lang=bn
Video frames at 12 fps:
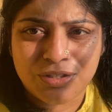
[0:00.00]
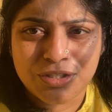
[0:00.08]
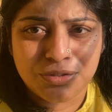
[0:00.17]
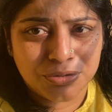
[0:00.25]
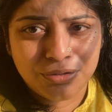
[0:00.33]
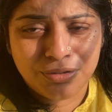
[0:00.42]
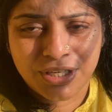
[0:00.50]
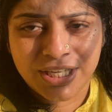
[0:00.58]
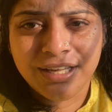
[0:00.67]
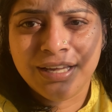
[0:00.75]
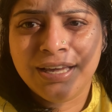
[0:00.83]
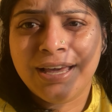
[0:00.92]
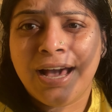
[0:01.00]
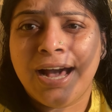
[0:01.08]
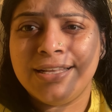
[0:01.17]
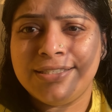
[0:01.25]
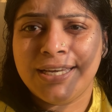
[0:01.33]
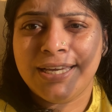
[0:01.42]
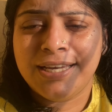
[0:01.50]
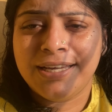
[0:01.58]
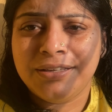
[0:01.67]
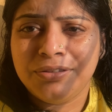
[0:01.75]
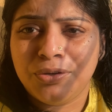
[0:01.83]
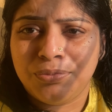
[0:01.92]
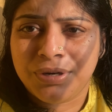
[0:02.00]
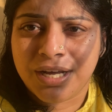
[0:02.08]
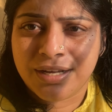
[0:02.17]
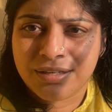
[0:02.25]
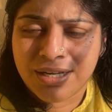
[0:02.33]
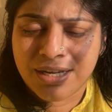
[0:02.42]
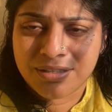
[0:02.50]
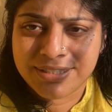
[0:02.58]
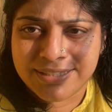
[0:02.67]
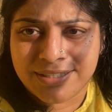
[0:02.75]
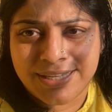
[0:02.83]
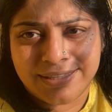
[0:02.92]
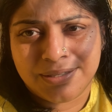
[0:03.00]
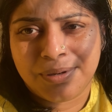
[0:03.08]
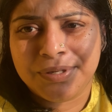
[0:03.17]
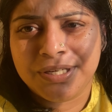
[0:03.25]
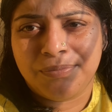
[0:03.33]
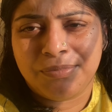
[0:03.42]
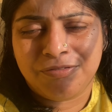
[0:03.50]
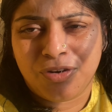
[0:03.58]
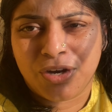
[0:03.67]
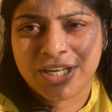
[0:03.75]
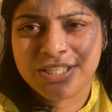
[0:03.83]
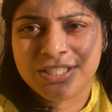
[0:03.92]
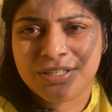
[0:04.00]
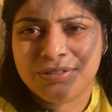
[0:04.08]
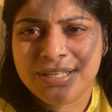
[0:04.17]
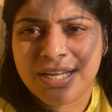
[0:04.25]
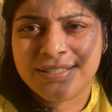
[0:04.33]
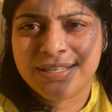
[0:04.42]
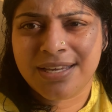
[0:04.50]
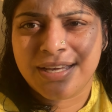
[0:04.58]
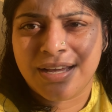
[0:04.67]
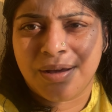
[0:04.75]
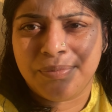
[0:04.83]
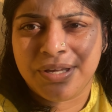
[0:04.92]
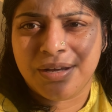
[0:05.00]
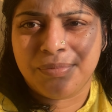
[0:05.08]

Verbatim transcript: ব্লগটা শুরু করি আজকে তোমরা যে যে দেখতে পাবে আমার ব্লগে সেটা হচ্ছে আজকে আমি